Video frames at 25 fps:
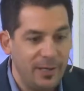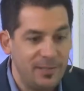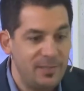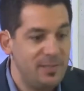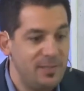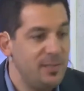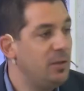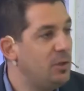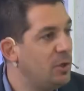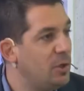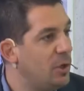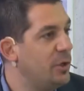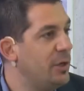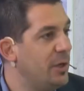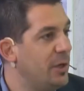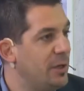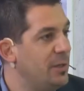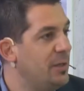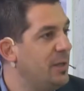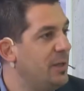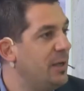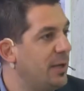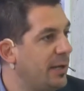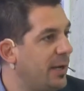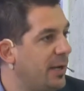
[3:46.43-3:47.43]
existe hoy
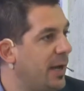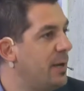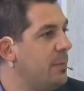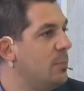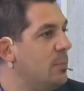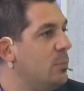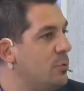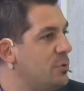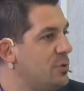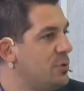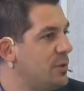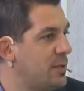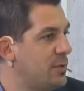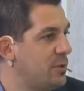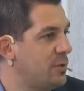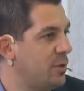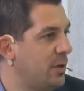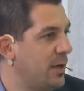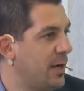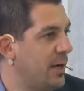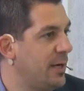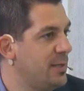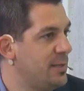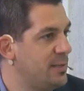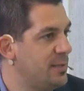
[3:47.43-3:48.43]
en día y hay muchas
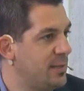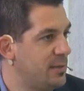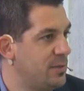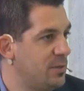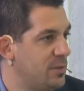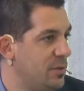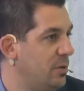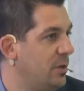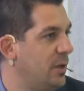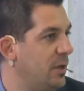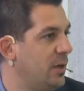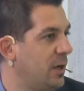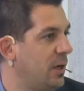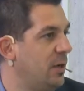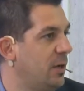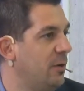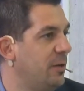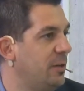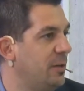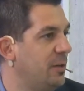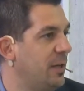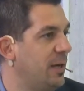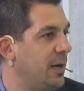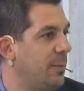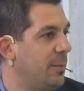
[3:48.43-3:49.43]
organizaciones que
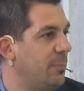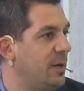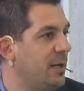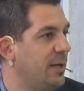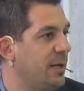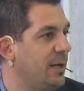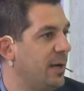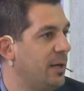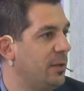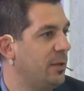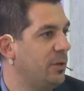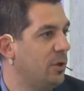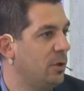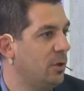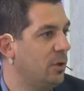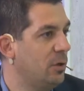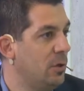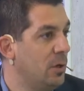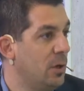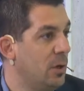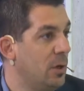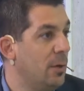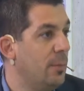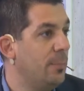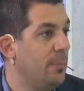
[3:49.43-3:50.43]
lo están aplicando
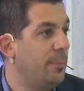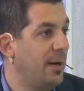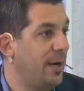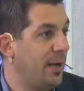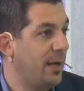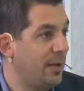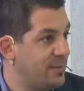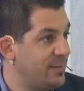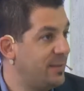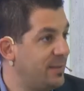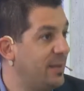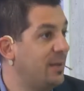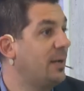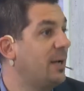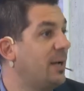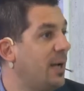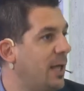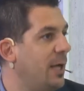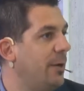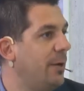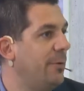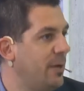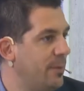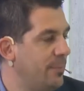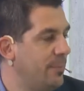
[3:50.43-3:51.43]
para ser
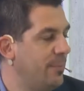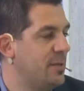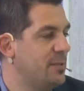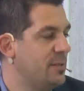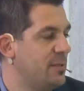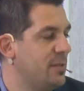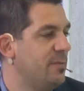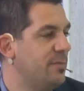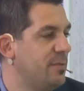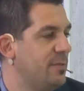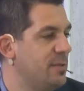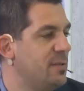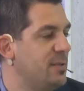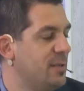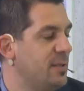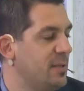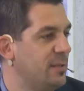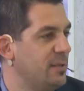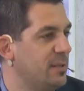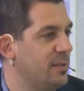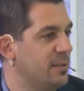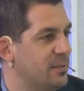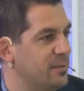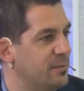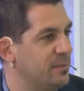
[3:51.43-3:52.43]
cada vez más
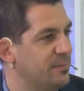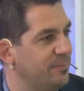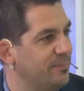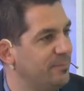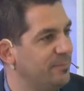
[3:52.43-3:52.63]
eficientes.